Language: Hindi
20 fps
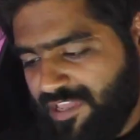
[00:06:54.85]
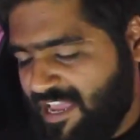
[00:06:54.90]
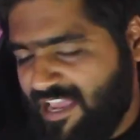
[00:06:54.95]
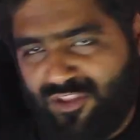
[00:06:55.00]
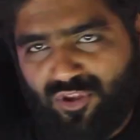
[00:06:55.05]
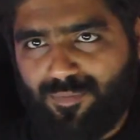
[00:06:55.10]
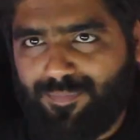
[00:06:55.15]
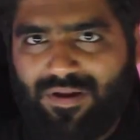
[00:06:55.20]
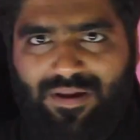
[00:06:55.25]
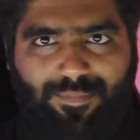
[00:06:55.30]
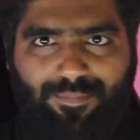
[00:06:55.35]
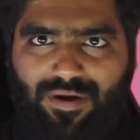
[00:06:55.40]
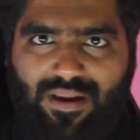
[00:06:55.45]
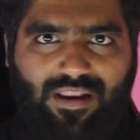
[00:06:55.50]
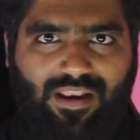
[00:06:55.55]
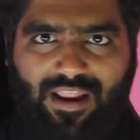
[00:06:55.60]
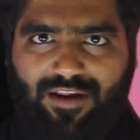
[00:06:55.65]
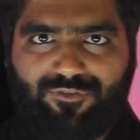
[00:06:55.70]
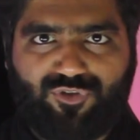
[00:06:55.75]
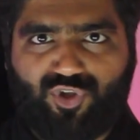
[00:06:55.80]
ये तो मैं
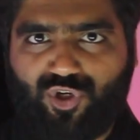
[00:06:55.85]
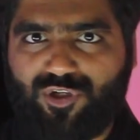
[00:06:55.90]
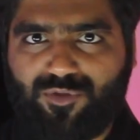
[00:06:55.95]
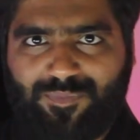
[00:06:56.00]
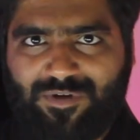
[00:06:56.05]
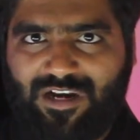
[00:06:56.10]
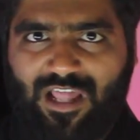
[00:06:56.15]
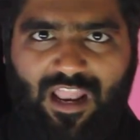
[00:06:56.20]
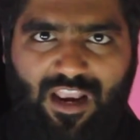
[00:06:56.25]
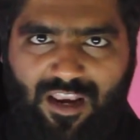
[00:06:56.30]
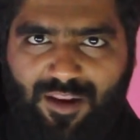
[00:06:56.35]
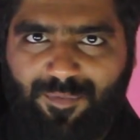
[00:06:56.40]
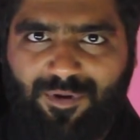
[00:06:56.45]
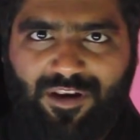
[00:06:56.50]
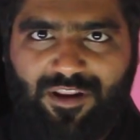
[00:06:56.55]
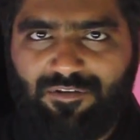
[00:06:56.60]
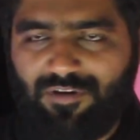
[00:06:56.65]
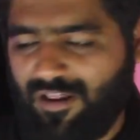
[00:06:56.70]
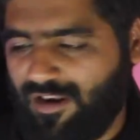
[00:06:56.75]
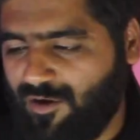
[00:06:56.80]
भाई लाइफ स्ट्रॉ इसमें डालने भी
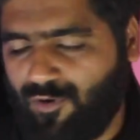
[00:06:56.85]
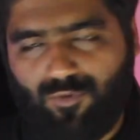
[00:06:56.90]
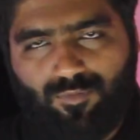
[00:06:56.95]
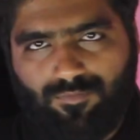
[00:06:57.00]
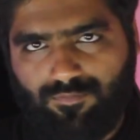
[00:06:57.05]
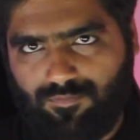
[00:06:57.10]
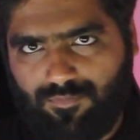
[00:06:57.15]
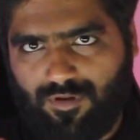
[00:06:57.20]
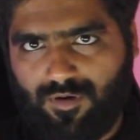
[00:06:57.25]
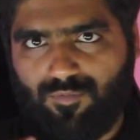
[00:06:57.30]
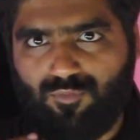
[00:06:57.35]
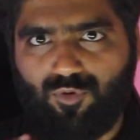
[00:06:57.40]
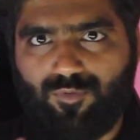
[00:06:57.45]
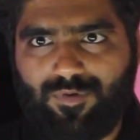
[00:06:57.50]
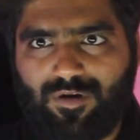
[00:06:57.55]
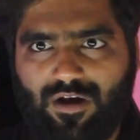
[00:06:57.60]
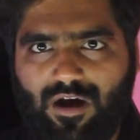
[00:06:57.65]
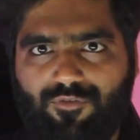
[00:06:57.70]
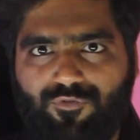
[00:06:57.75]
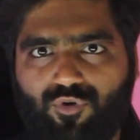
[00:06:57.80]
नहीं वाला हूँ मेरे
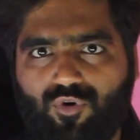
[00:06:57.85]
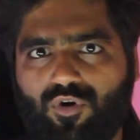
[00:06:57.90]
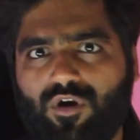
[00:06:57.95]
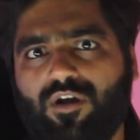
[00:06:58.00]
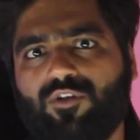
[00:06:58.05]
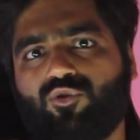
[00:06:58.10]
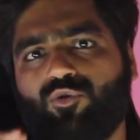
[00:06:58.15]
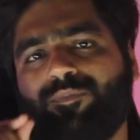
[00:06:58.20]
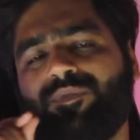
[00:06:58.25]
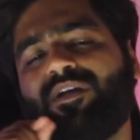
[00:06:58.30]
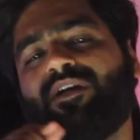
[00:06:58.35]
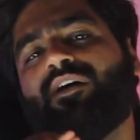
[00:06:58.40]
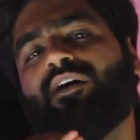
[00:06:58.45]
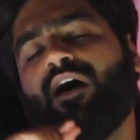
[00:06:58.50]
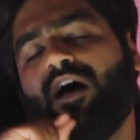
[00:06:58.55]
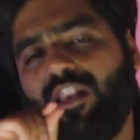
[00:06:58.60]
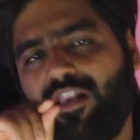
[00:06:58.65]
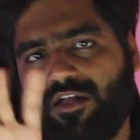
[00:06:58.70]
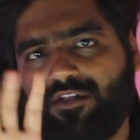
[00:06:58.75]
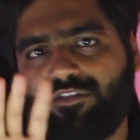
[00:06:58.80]
मुंह में काफी होगा तो मैं
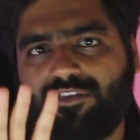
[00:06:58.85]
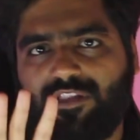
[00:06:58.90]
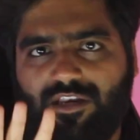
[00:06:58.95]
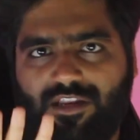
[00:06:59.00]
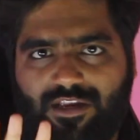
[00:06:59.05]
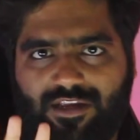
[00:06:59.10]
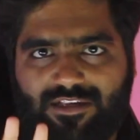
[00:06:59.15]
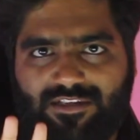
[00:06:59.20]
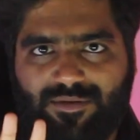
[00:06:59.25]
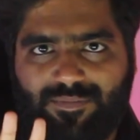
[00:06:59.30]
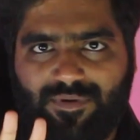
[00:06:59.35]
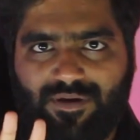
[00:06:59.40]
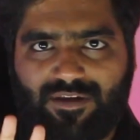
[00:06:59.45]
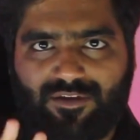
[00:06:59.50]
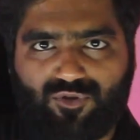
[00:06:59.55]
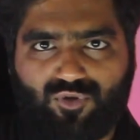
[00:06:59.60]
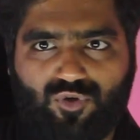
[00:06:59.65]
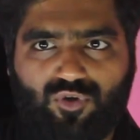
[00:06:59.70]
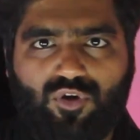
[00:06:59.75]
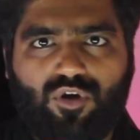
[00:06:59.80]
अलग तरीके से मैं
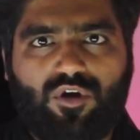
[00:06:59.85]
इसको